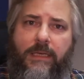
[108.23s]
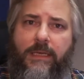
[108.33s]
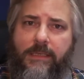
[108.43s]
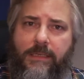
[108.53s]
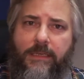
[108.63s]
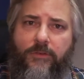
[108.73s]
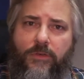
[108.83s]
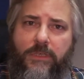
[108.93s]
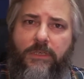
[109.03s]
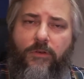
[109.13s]
Jetzt ist
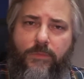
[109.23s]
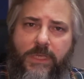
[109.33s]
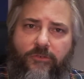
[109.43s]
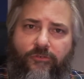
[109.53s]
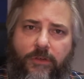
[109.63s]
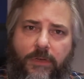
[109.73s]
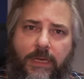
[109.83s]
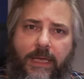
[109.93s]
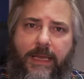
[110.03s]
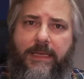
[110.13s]
natürlich die
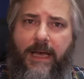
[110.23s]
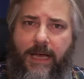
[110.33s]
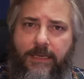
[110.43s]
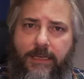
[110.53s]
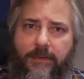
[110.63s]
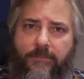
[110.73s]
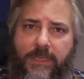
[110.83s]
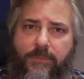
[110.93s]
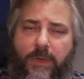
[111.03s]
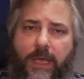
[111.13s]
Umsatzsteuer kein Darlehen,
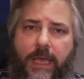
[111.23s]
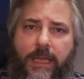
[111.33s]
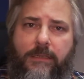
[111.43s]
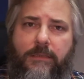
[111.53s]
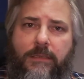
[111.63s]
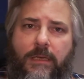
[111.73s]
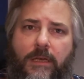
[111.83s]
was man erhält,